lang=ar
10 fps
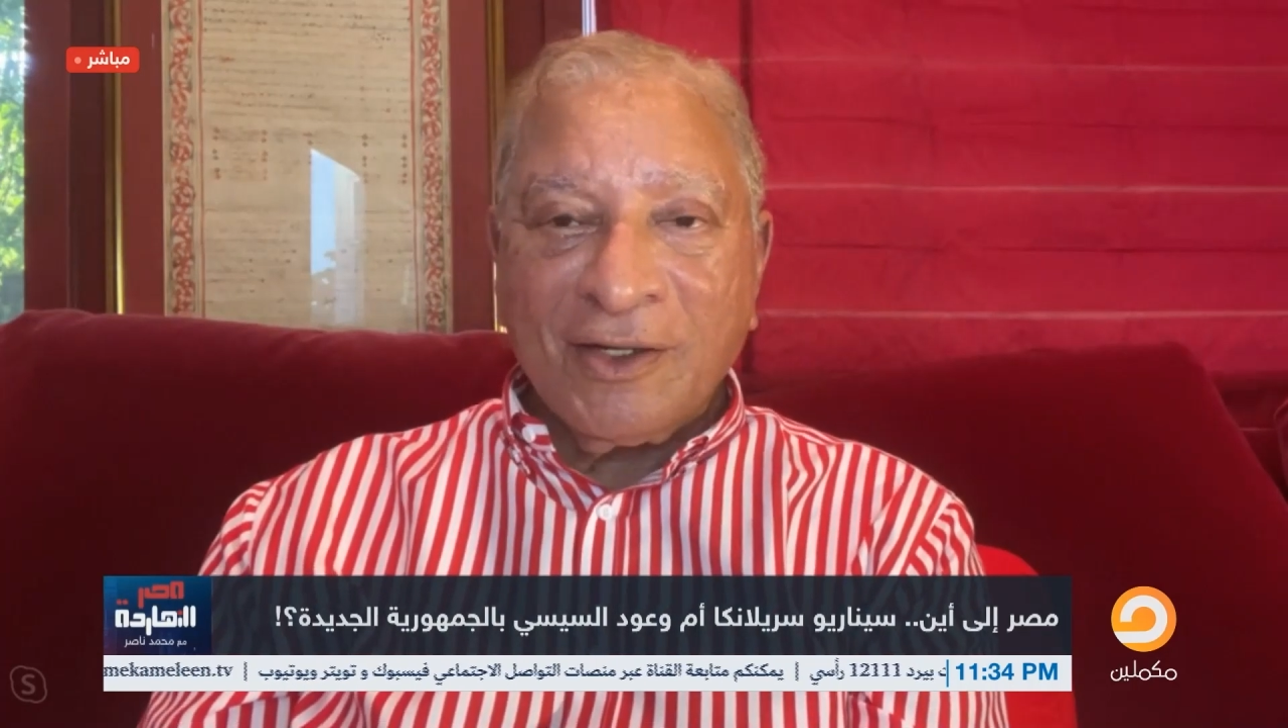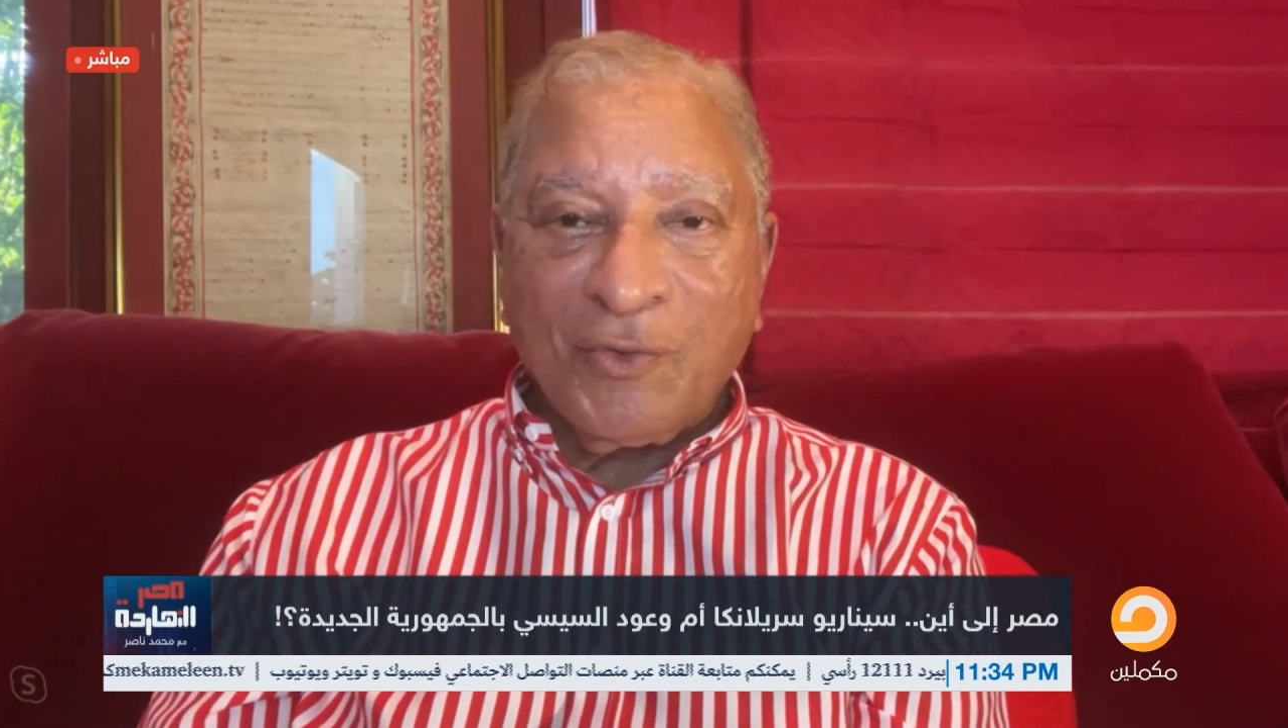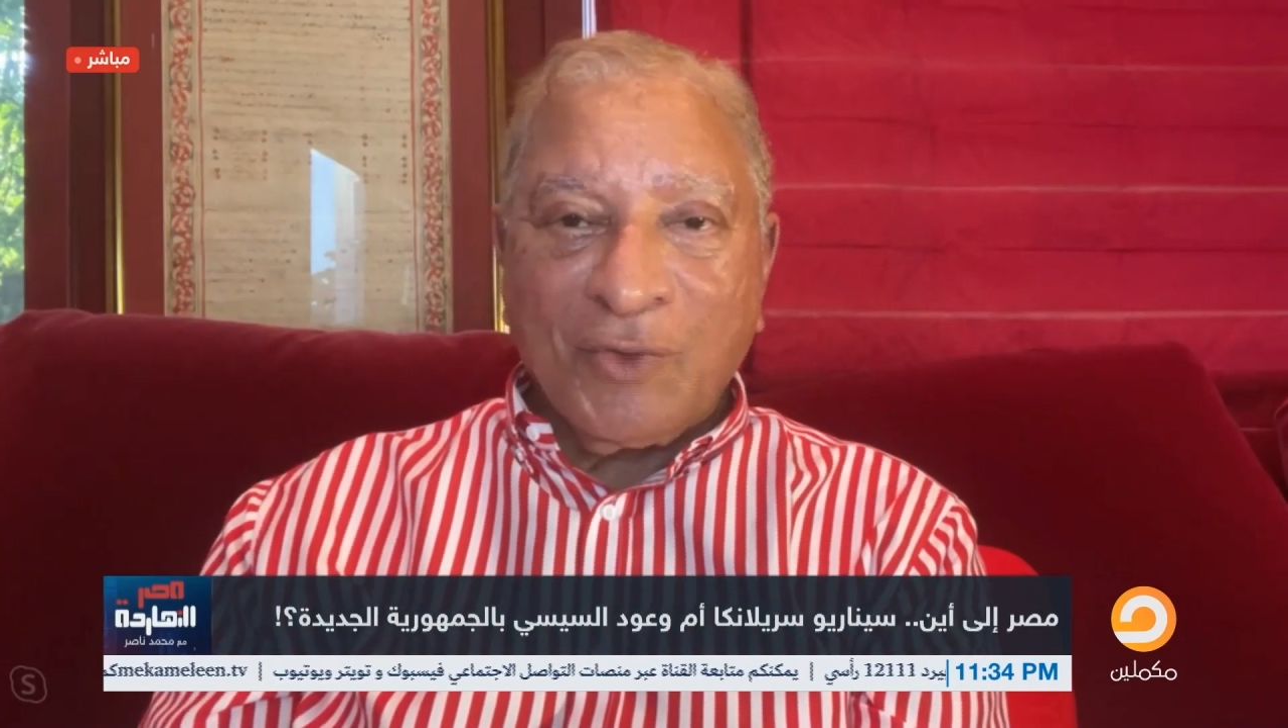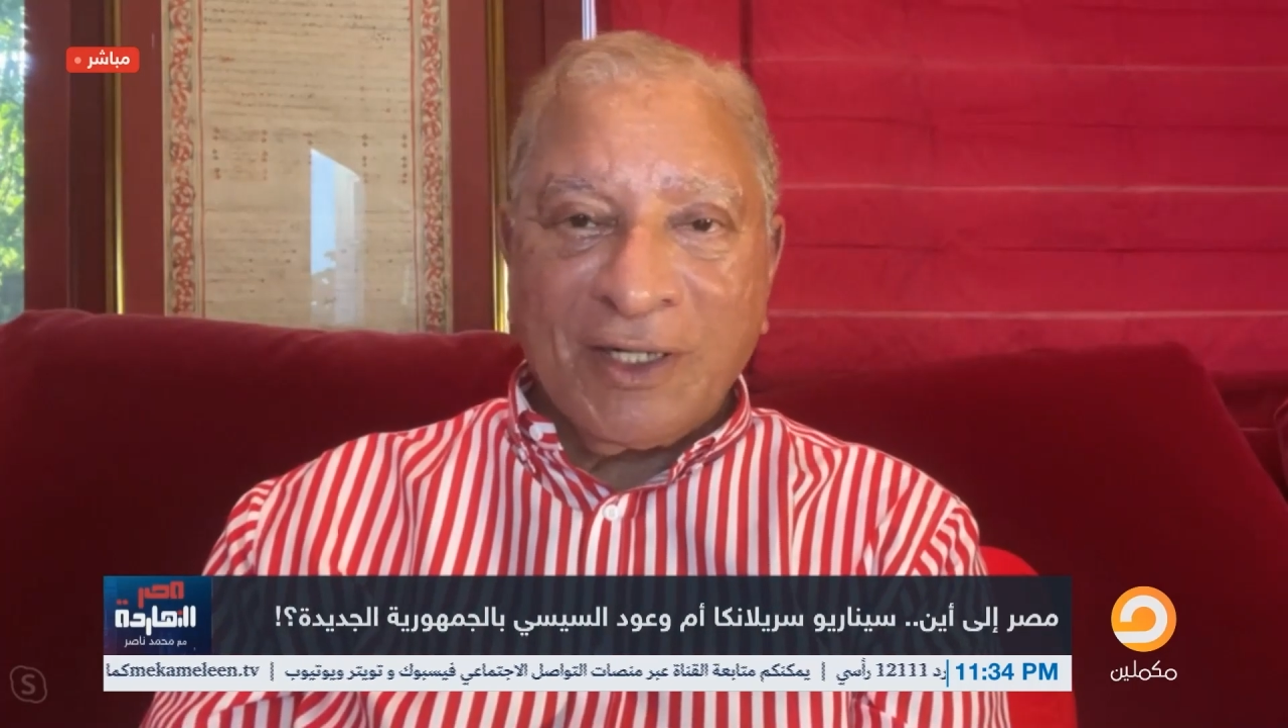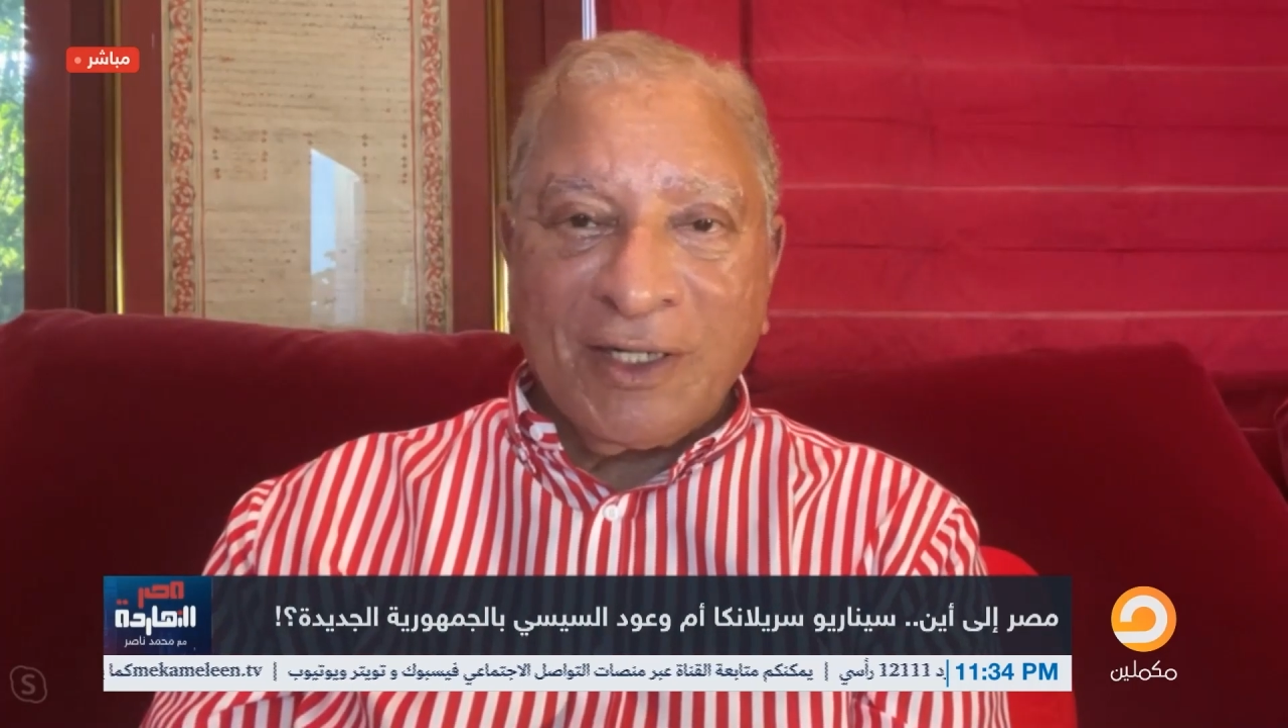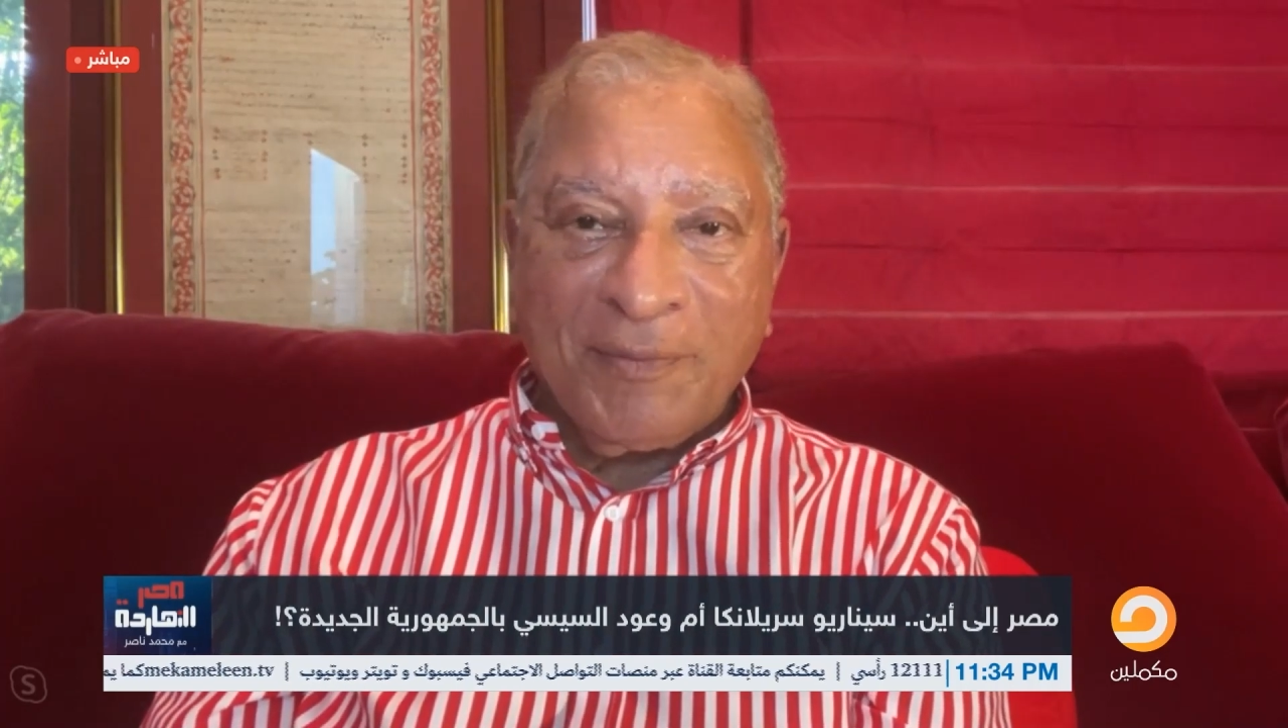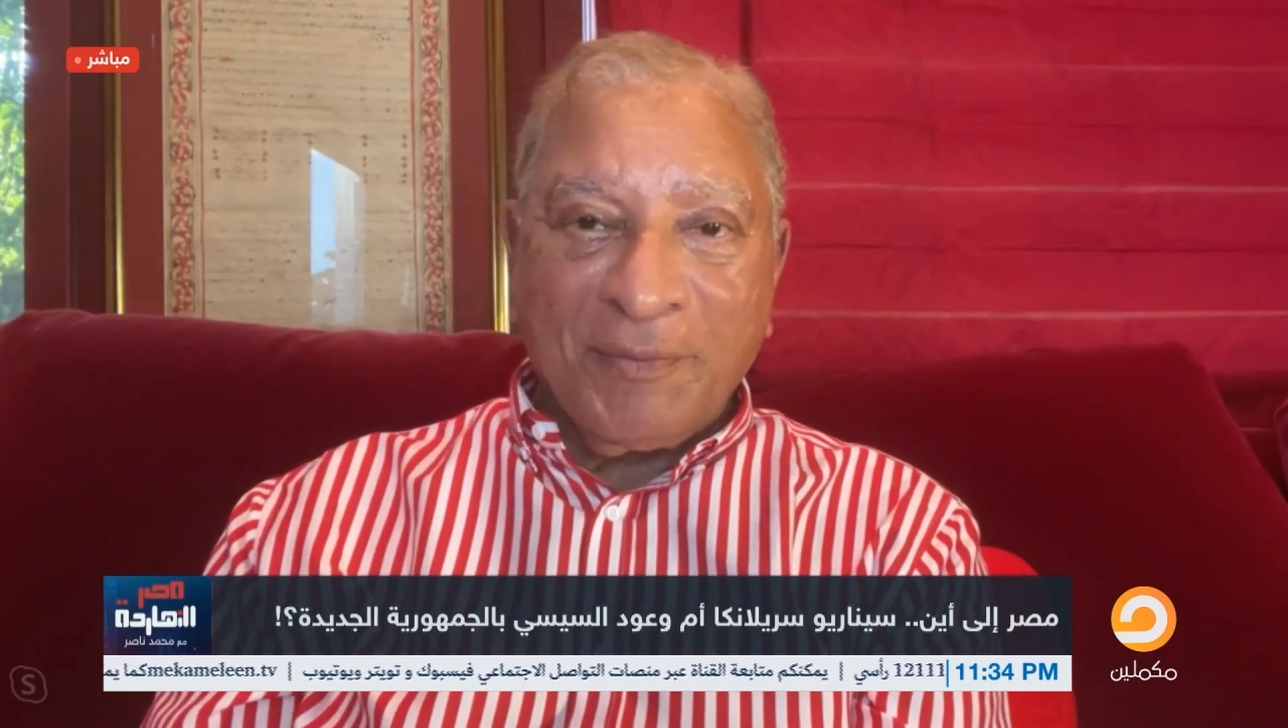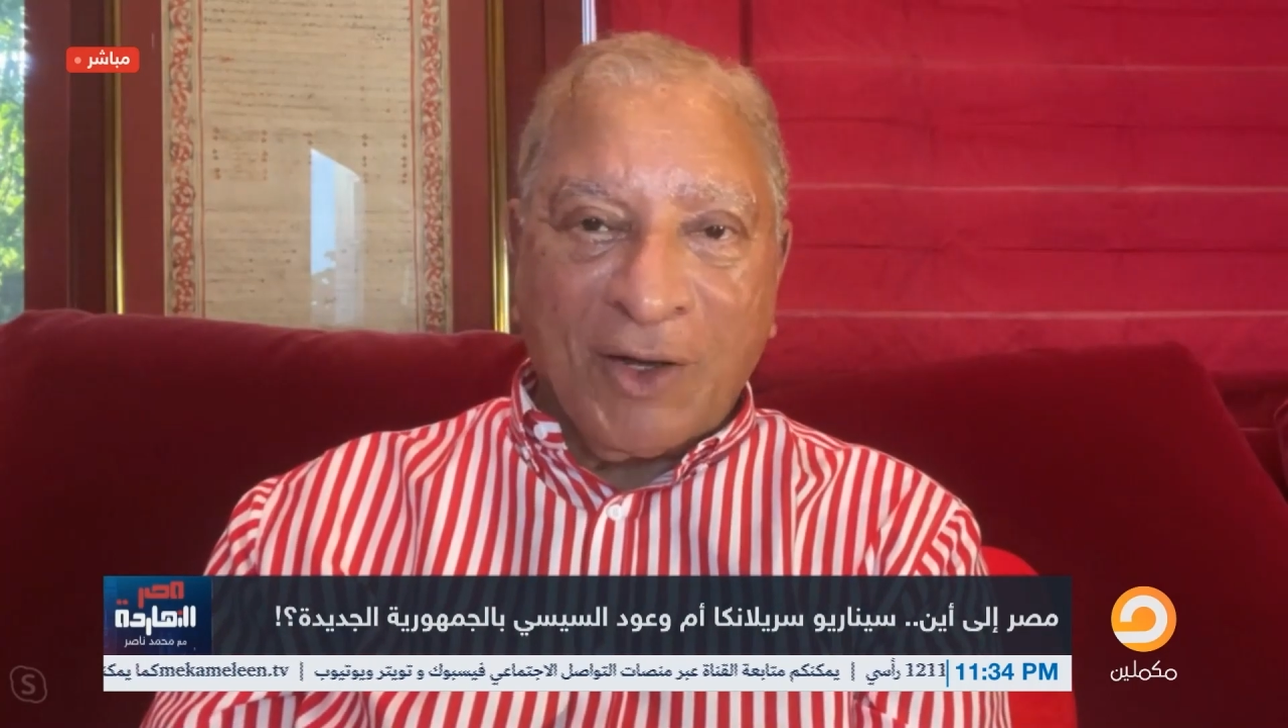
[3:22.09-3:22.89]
وابن